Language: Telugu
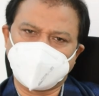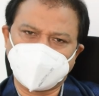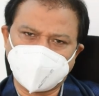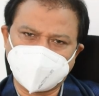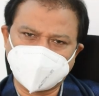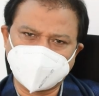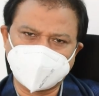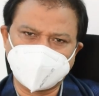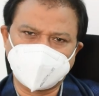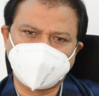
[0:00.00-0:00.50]

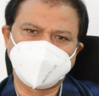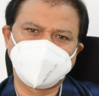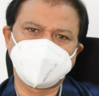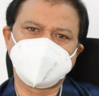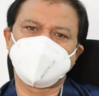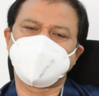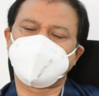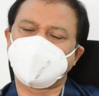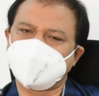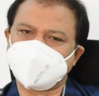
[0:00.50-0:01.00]
లొంగవు
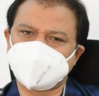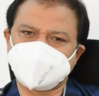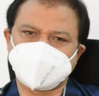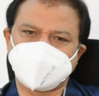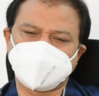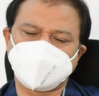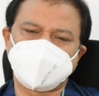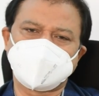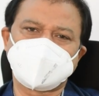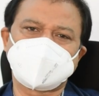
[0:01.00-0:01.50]
పని
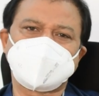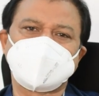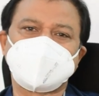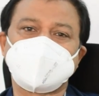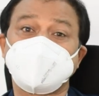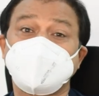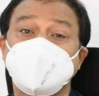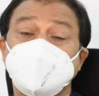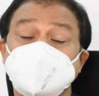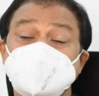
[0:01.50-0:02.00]
చేయవు
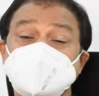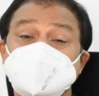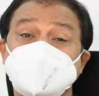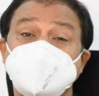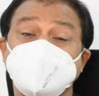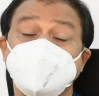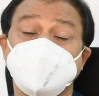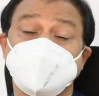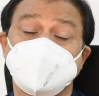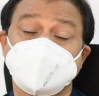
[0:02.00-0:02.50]
ఎందుకంటే
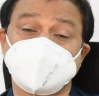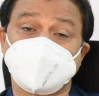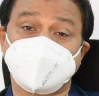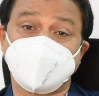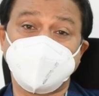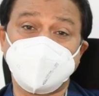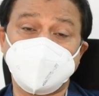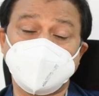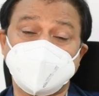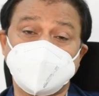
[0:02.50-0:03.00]
మానసికమైన
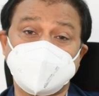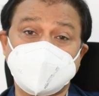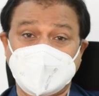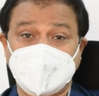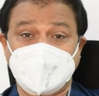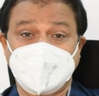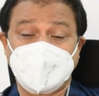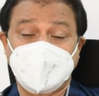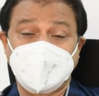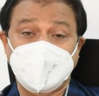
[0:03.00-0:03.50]
జబ్బులు
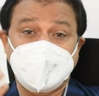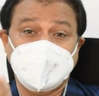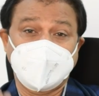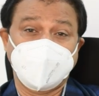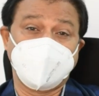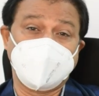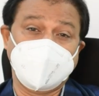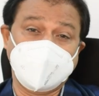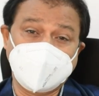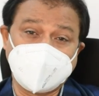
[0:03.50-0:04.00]

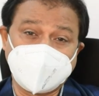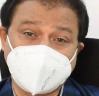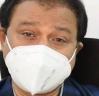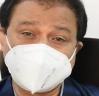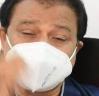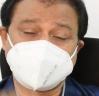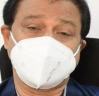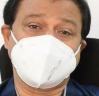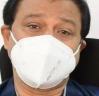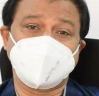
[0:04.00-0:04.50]

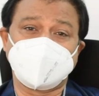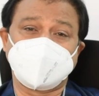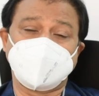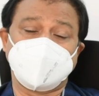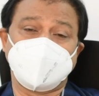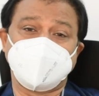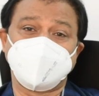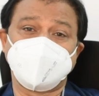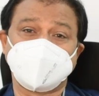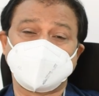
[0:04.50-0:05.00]

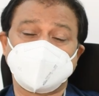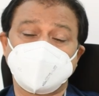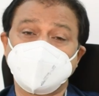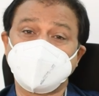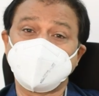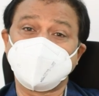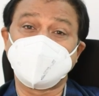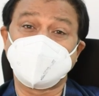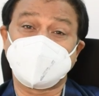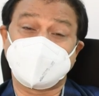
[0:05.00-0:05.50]
బయలాజికల్గా
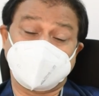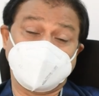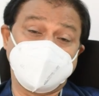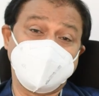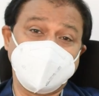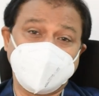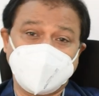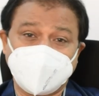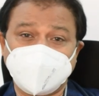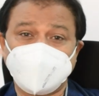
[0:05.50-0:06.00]
మెదడులోని
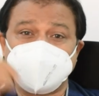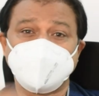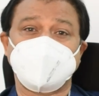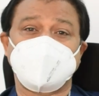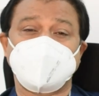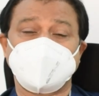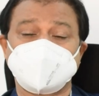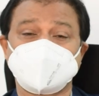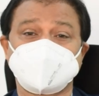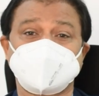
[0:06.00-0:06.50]
కెమికల్
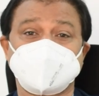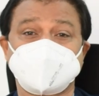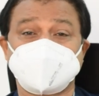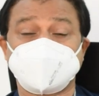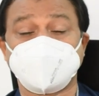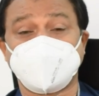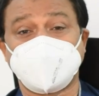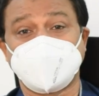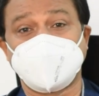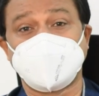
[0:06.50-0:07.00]

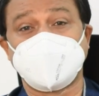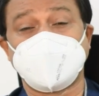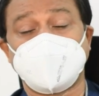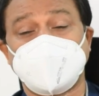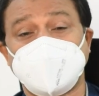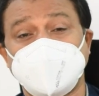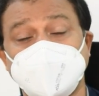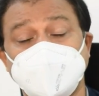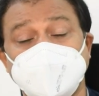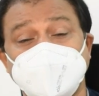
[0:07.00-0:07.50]
ఇంబ్యాలెన్సెస్ వల్ల
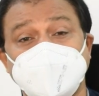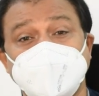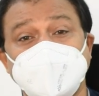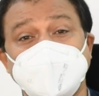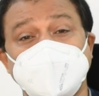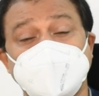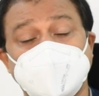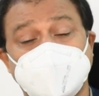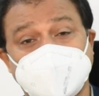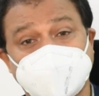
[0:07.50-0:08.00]

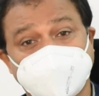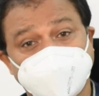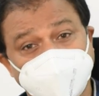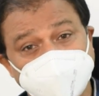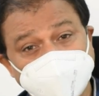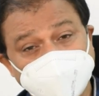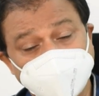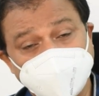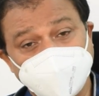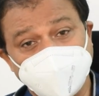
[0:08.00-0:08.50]

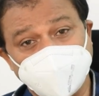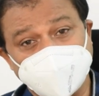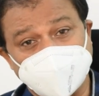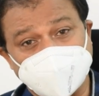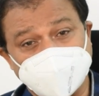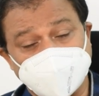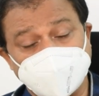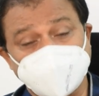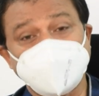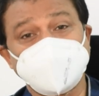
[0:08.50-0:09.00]
ఏర్పడినవి
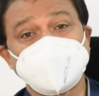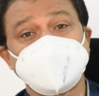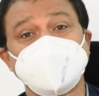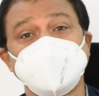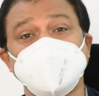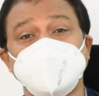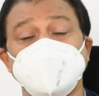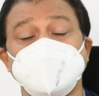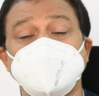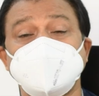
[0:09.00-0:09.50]

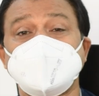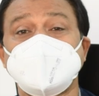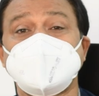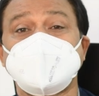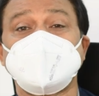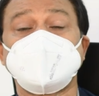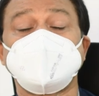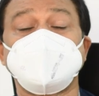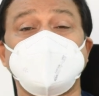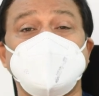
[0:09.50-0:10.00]
కాబట్టి
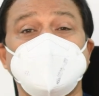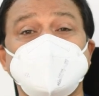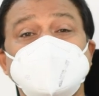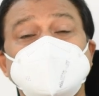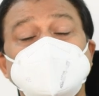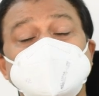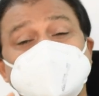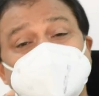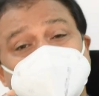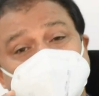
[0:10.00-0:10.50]

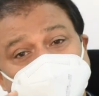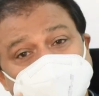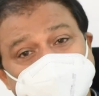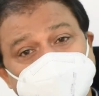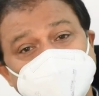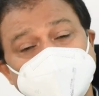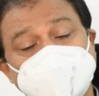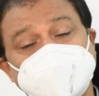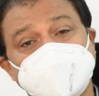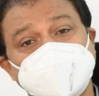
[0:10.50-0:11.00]
వాటికి
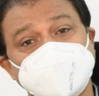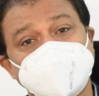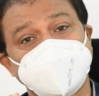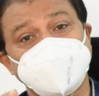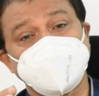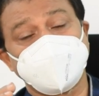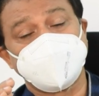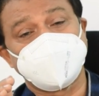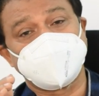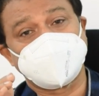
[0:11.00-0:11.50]
తగ్గ
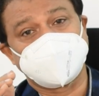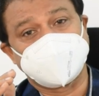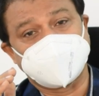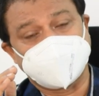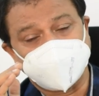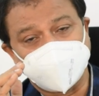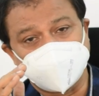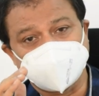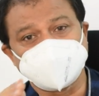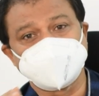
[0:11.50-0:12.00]

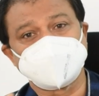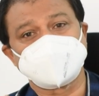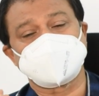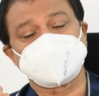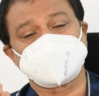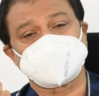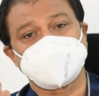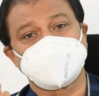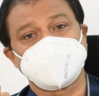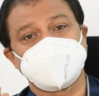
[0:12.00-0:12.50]

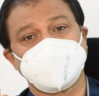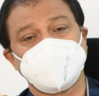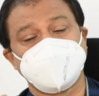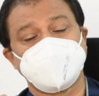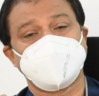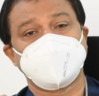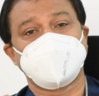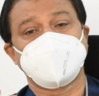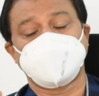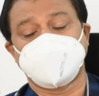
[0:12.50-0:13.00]
డయాగ్నోసిస్ అంటే
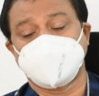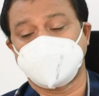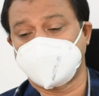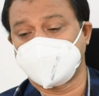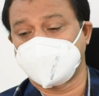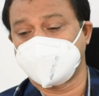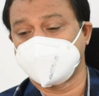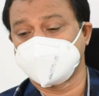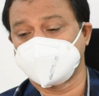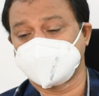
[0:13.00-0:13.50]
ఆ
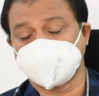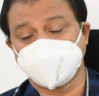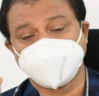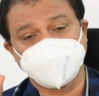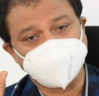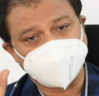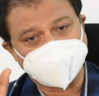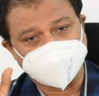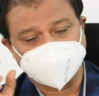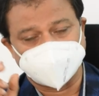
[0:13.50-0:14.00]

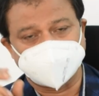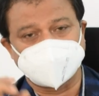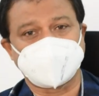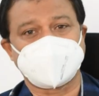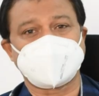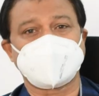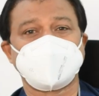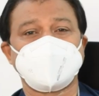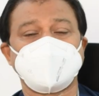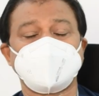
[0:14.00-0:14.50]
జబ్బు
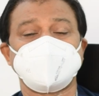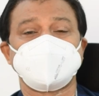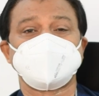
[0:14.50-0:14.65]
నిర్ధారణ